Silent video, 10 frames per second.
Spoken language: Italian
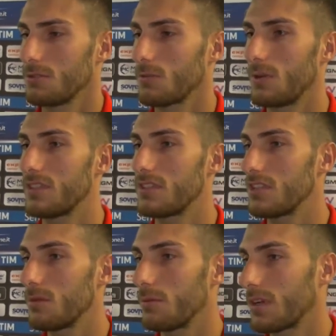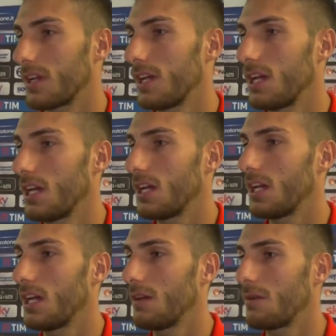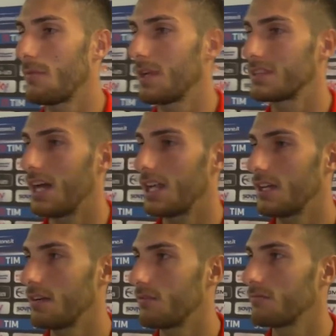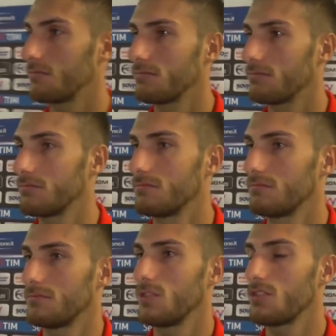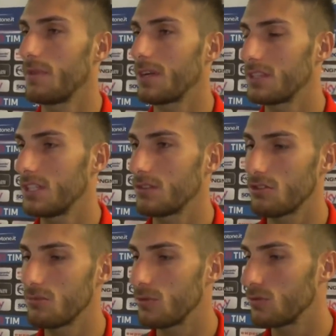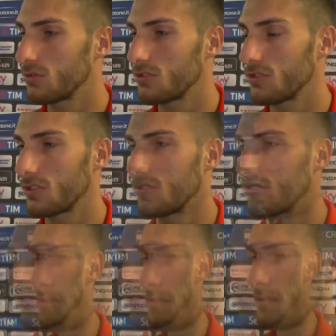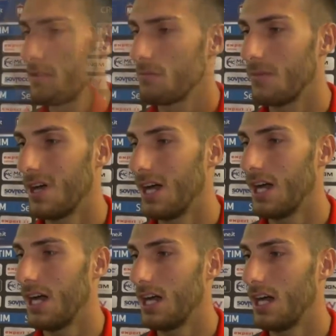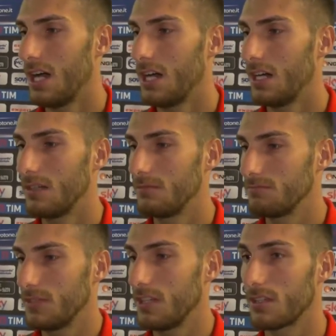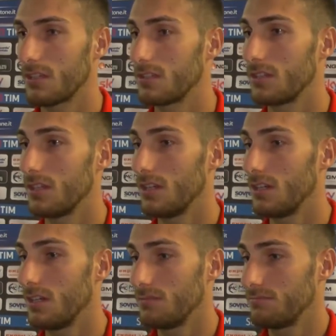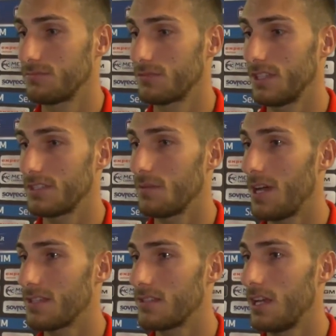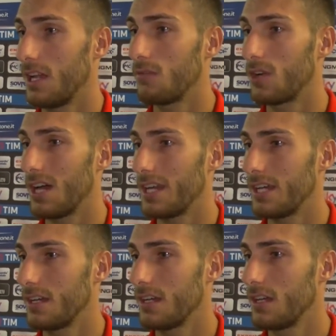qualsiasi tipo perché è una battaglia mm, ogni partita, ogni minuto, ogni secondo. Ma niente, testa bassa è lavorare,